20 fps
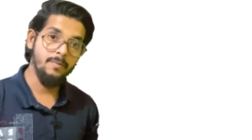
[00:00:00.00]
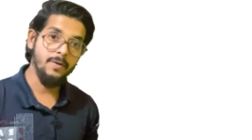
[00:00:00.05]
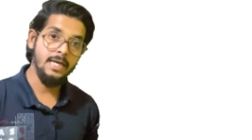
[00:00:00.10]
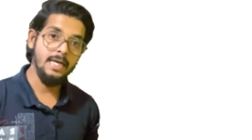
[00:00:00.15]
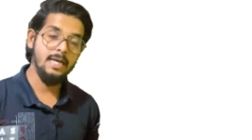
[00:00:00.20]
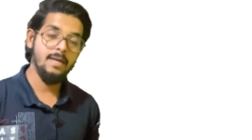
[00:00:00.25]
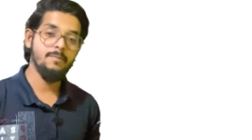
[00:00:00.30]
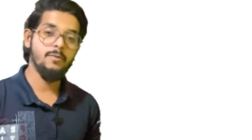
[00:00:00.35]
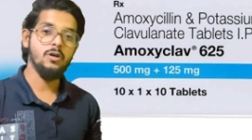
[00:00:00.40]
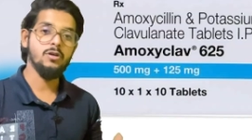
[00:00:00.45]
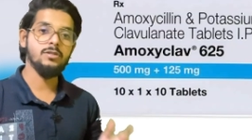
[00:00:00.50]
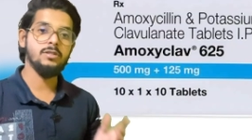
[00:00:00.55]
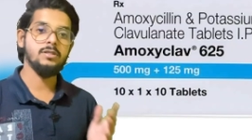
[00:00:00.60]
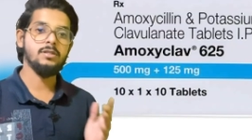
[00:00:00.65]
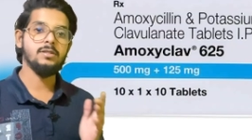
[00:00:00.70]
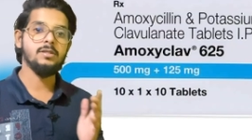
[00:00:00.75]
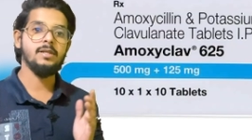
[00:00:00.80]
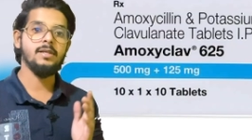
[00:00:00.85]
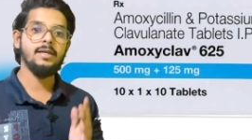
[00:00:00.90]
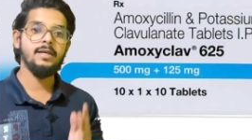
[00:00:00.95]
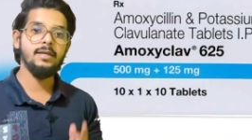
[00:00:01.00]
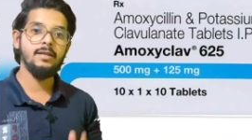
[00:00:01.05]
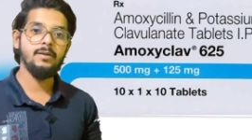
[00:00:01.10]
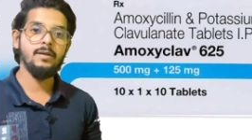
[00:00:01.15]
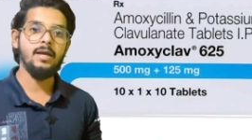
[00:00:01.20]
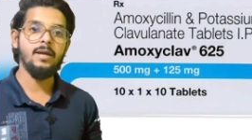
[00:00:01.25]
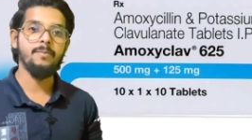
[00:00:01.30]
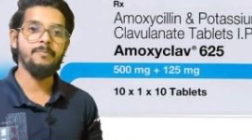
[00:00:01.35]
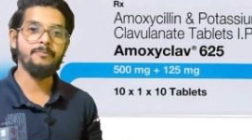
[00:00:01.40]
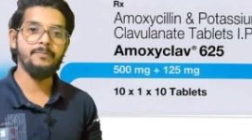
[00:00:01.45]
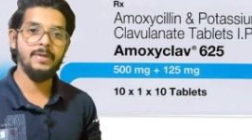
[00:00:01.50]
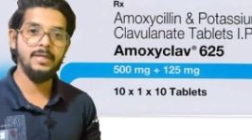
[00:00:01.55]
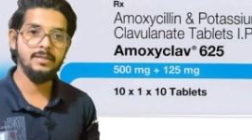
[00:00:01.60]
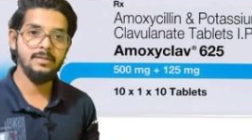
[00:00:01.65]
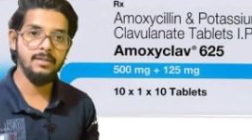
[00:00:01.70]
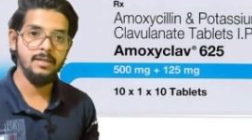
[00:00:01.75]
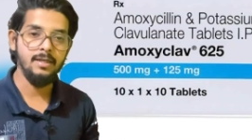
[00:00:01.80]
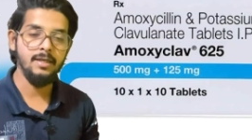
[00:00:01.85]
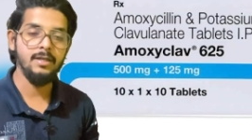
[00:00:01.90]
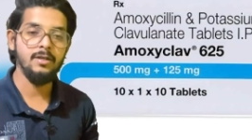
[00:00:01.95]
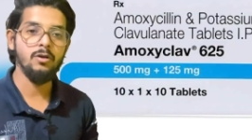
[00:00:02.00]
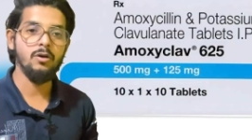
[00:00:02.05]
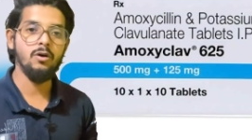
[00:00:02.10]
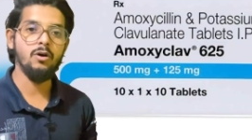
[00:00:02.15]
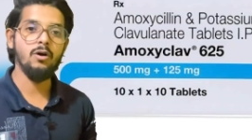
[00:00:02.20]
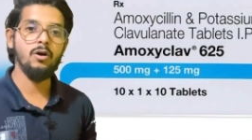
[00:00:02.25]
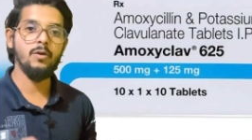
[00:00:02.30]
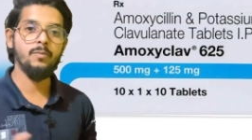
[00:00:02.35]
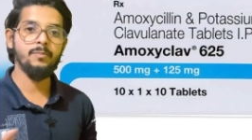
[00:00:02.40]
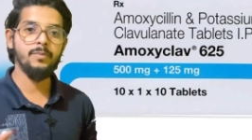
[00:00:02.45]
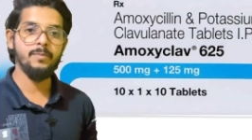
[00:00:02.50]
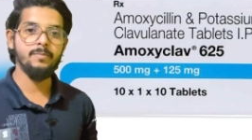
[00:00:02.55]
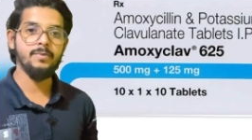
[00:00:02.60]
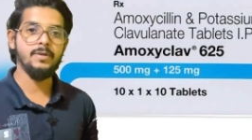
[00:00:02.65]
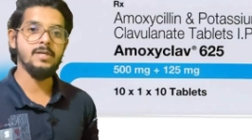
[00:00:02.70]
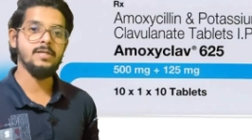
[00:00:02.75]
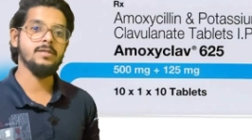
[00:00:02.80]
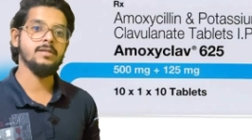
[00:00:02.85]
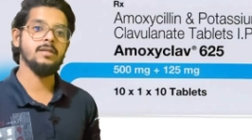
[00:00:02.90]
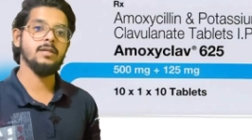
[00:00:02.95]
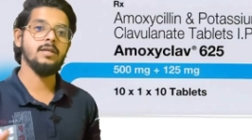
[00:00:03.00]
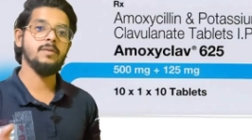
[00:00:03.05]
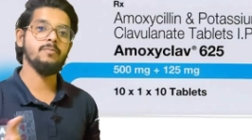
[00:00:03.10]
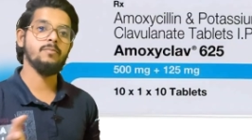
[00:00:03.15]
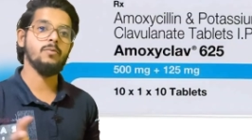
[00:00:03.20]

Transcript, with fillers: पर एमोक्सिसलिन एम्पीसिलिन और पिपरासिलिन